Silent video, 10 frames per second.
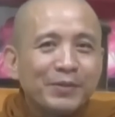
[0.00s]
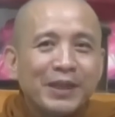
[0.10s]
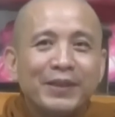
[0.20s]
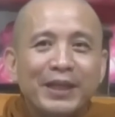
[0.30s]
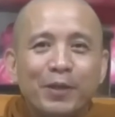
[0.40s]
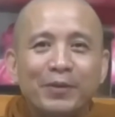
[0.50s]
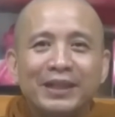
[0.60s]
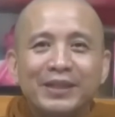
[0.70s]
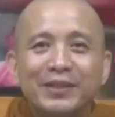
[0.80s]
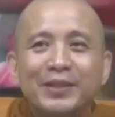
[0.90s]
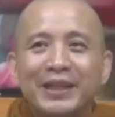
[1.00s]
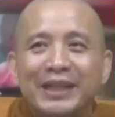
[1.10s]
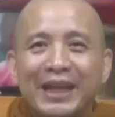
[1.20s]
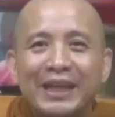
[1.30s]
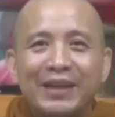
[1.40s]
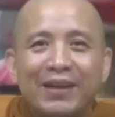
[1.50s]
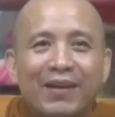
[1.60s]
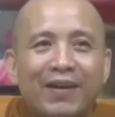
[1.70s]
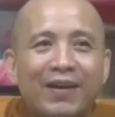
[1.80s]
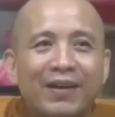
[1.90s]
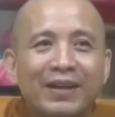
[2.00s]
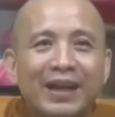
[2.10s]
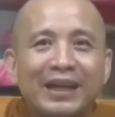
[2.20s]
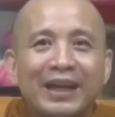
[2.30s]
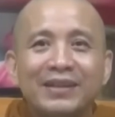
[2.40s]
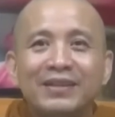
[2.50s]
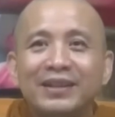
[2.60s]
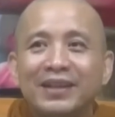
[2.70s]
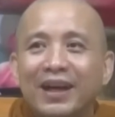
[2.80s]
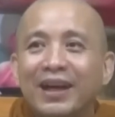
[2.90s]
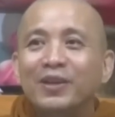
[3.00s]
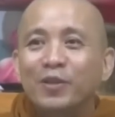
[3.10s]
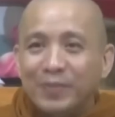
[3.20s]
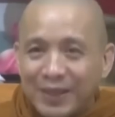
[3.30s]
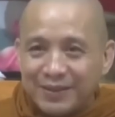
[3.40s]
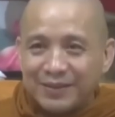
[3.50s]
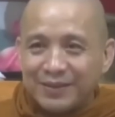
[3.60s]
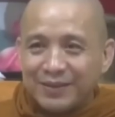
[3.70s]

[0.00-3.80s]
chúng ta phải hiểu rằng những người này họ là cái người ân của mình